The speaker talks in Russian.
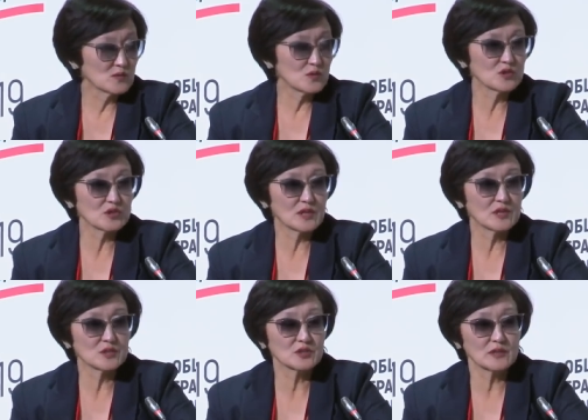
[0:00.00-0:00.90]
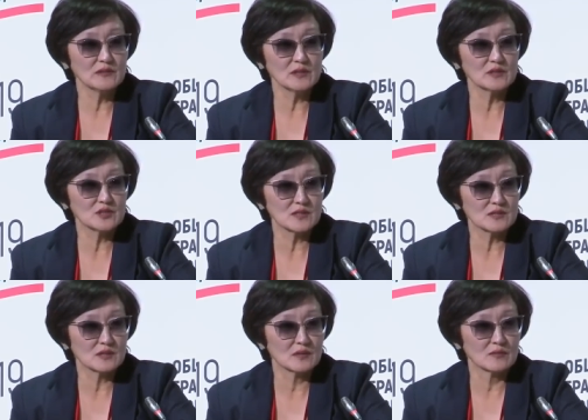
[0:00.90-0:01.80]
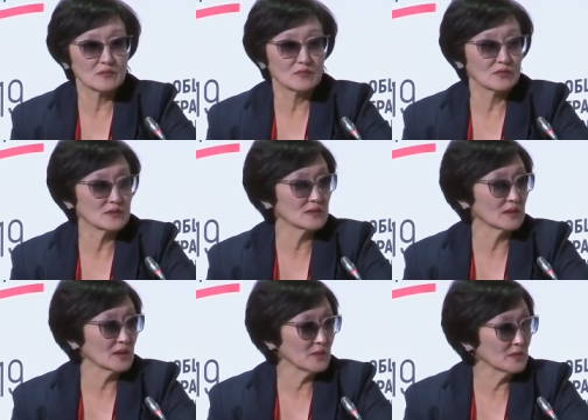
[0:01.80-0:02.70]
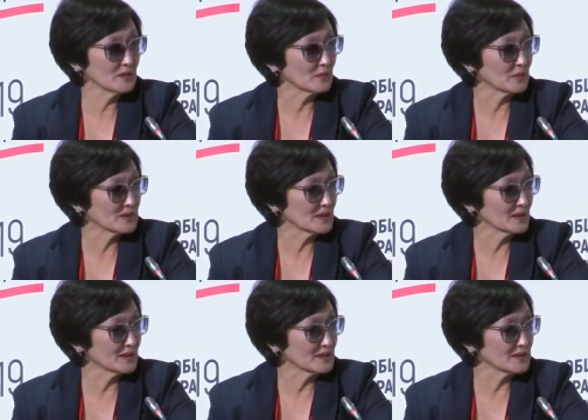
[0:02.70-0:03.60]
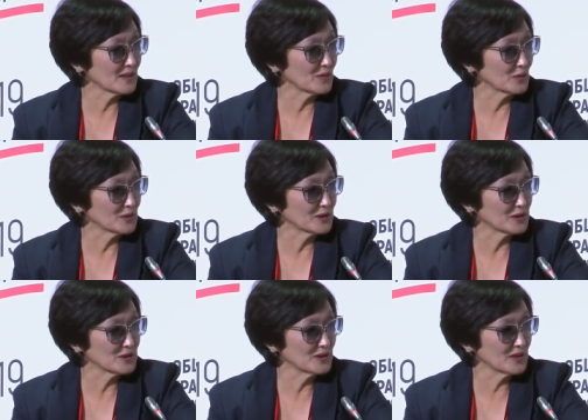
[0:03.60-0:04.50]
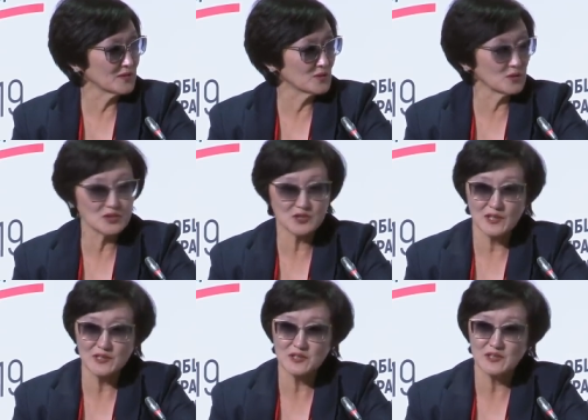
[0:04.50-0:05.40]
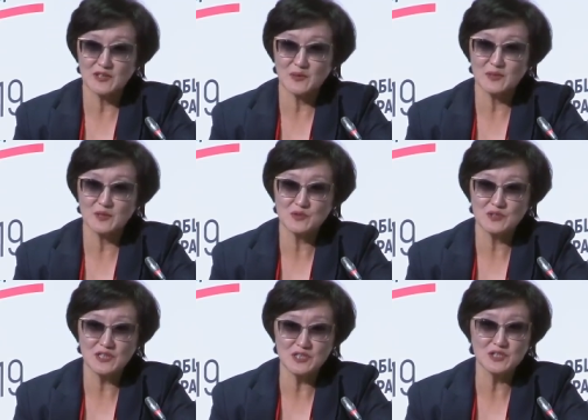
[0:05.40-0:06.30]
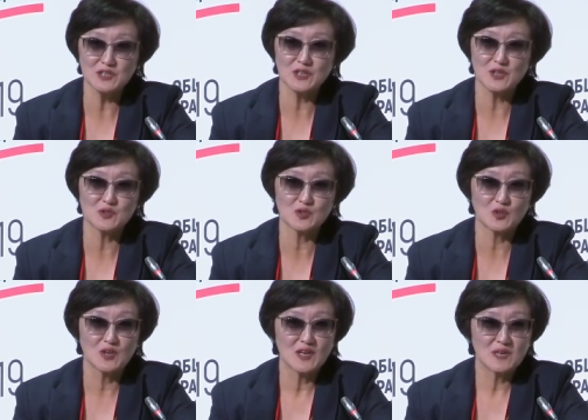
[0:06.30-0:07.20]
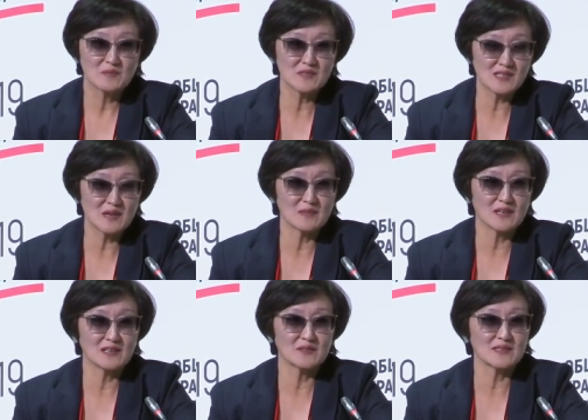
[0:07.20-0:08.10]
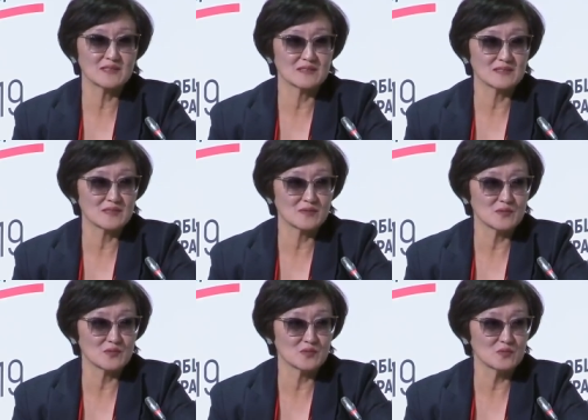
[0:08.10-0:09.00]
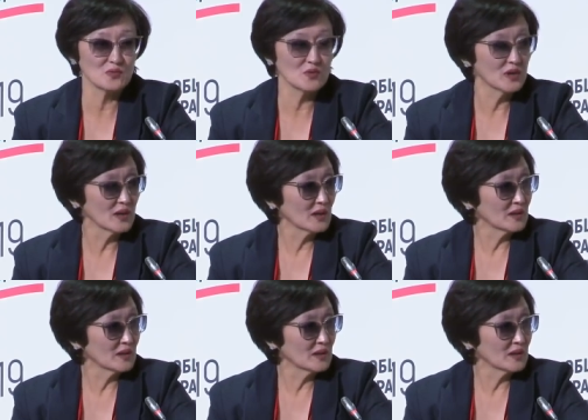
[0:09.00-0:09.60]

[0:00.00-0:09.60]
Все решает человек, и сейчас я в Инстаграме постоянно ставлю этот хэштег «Все решает человек», потому что я считаю, что мы сами ответственны за свою судьбу,